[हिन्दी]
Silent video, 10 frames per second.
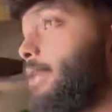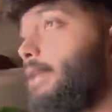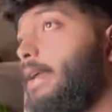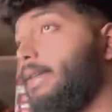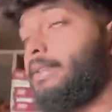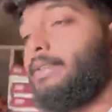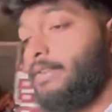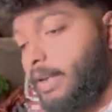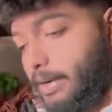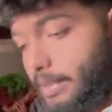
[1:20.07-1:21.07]
कर दे लाइक कर दे
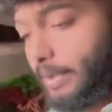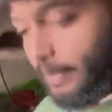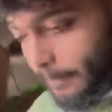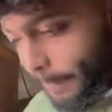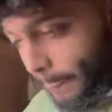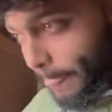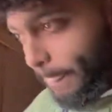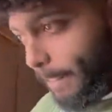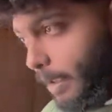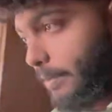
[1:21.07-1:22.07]
शेयर कर दे
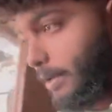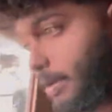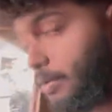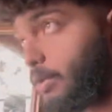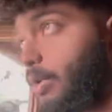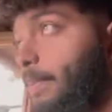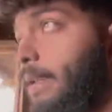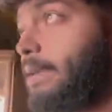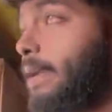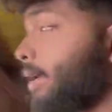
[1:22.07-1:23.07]
अभी इनको
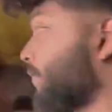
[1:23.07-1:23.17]
पहले जाके